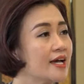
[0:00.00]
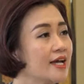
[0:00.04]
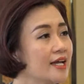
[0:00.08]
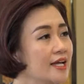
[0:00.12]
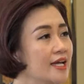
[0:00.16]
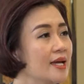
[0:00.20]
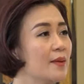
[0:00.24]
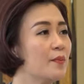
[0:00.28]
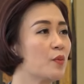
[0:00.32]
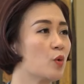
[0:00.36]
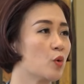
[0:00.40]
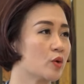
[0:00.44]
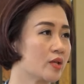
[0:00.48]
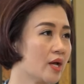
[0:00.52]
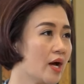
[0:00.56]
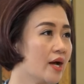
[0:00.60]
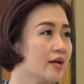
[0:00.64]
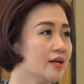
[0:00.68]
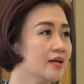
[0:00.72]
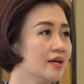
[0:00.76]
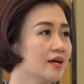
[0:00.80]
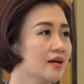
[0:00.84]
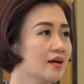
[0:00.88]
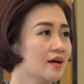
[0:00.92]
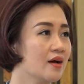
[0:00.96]
cái kinh nghiệm của
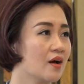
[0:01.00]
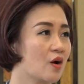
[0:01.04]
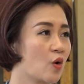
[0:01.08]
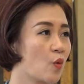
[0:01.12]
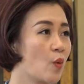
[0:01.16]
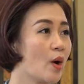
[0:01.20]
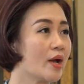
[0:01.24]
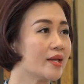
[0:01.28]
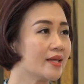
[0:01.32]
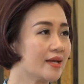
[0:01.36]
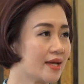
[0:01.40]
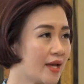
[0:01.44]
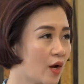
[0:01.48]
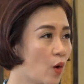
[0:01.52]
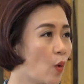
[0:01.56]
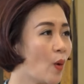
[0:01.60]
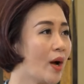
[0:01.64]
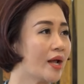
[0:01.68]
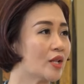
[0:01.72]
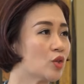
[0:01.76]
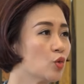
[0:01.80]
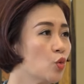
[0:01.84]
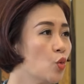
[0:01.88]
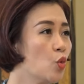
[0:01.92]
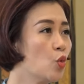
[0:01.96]
thầy qua những cái
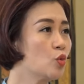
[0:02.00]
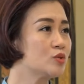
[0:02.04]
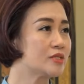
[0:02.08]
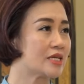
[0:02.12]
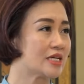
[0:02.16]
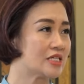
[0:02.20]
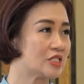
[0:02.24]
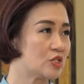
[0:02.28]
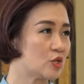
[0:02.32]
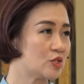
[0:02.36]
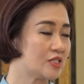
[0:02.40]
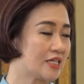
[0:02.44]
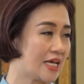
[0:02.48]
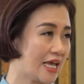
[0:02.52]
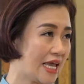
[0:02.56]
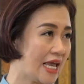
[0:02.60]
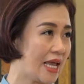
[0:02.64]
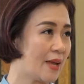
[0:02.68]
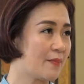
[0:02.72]
khóa tu dành cho trẻ